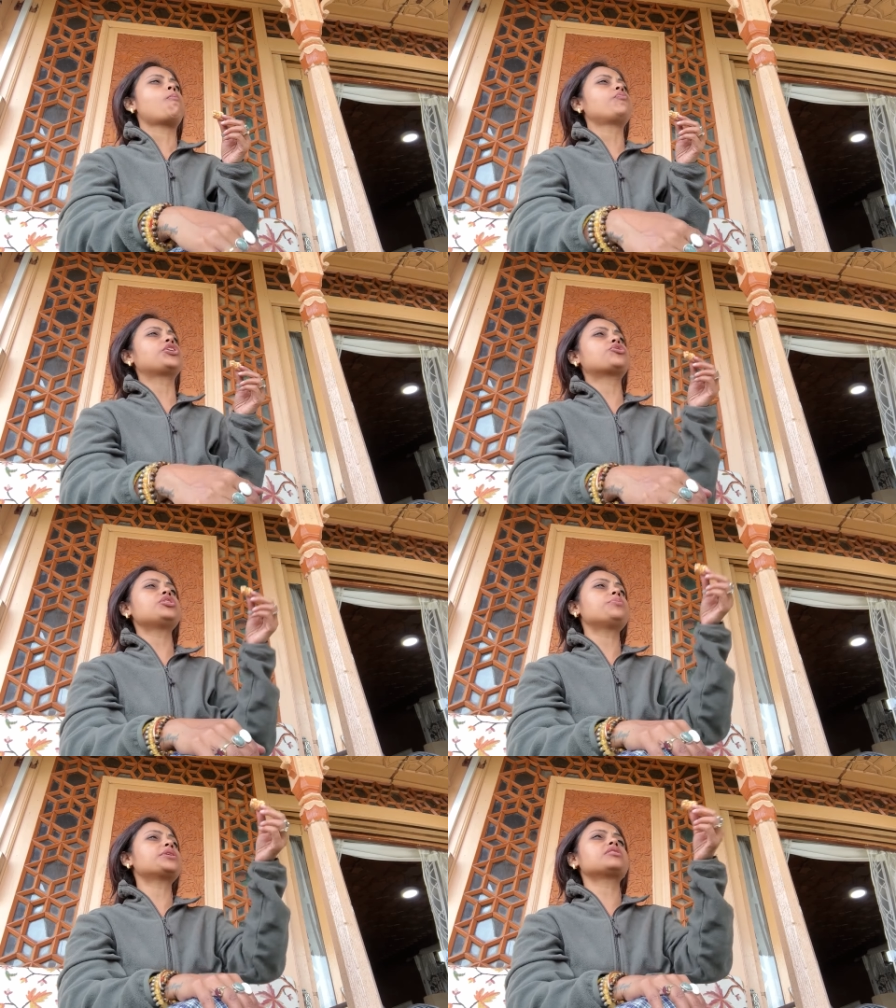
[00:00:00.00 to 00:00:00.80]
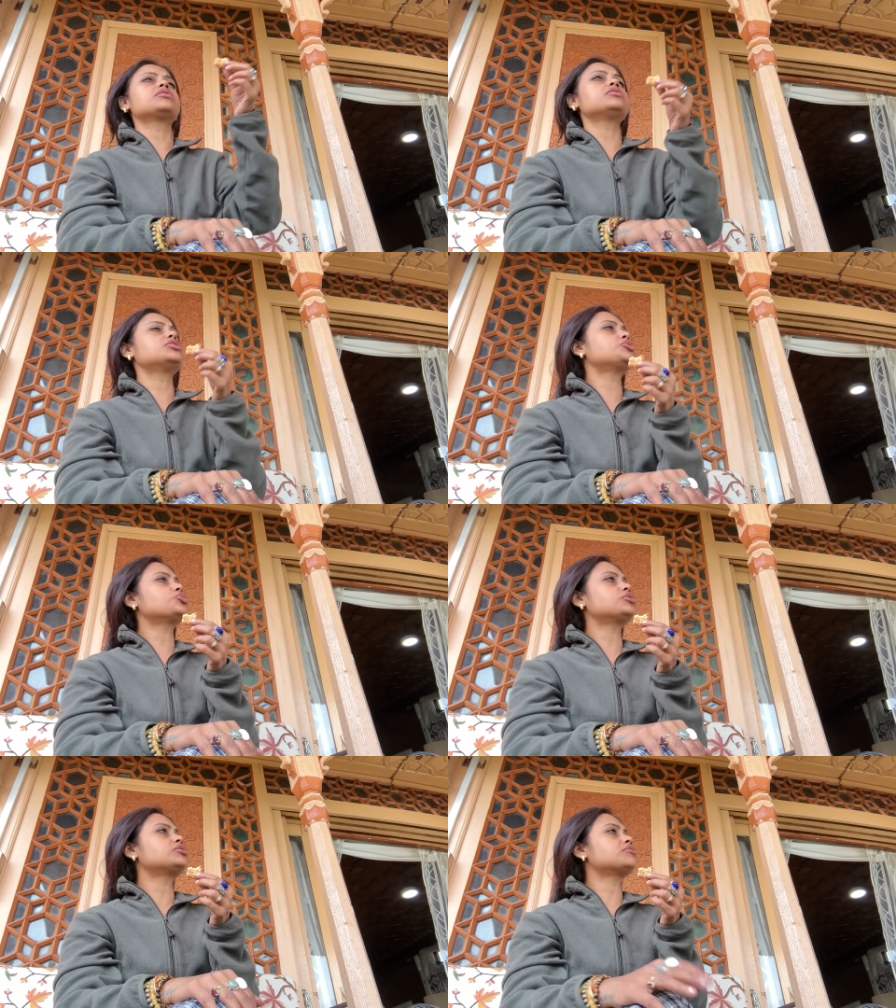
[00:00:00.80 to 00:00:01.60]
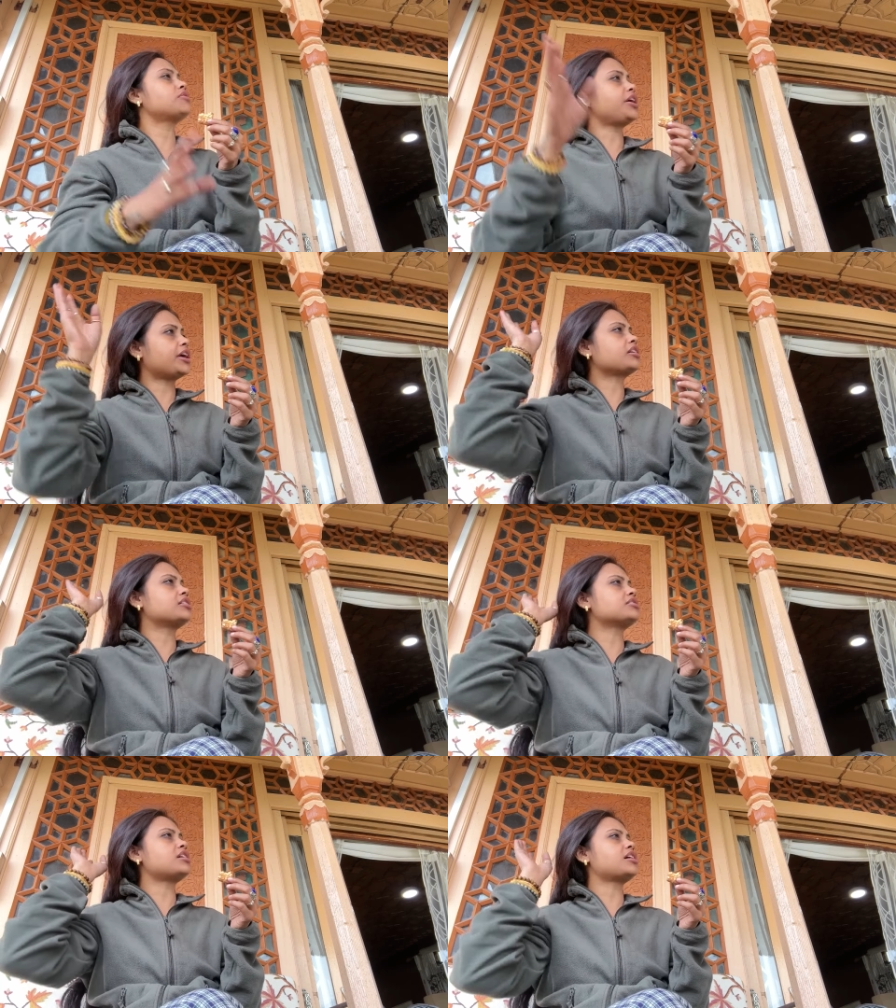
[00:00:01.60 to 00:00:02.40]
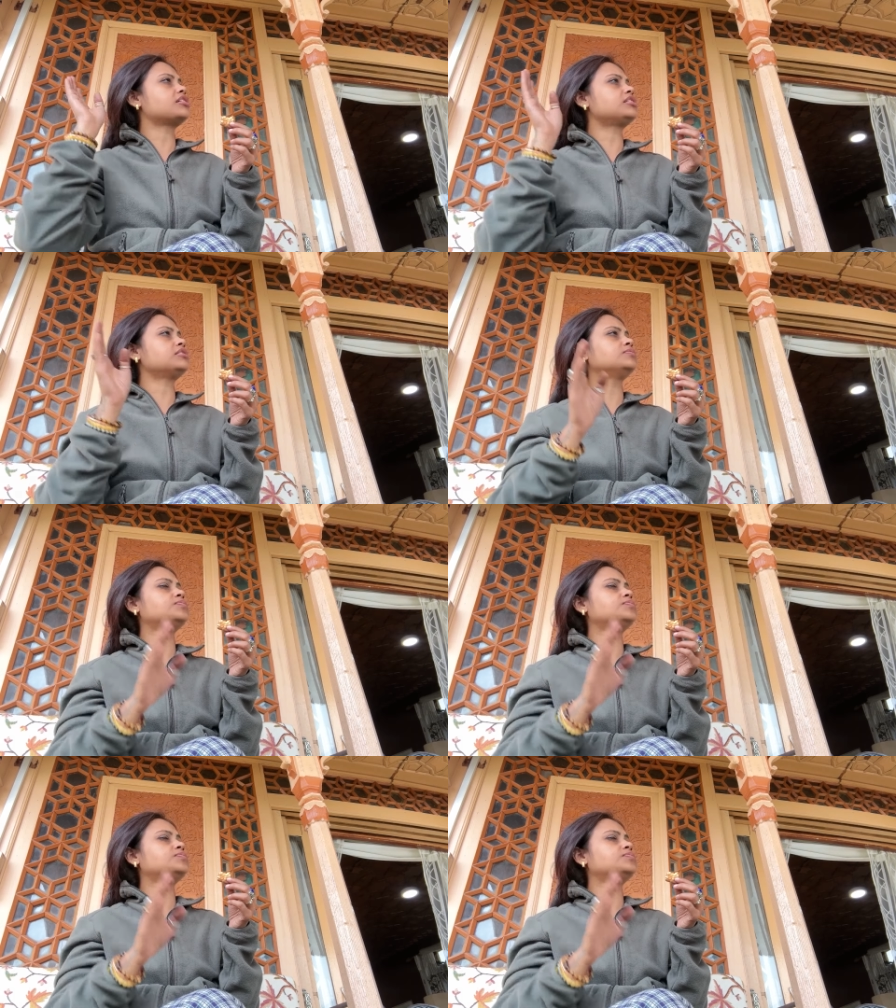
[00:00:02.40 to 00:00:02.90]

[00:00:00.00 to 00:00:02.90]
देखो यहाँ पे कितने सारे टूरिस्ट वहाँ एक नजर आ रहा था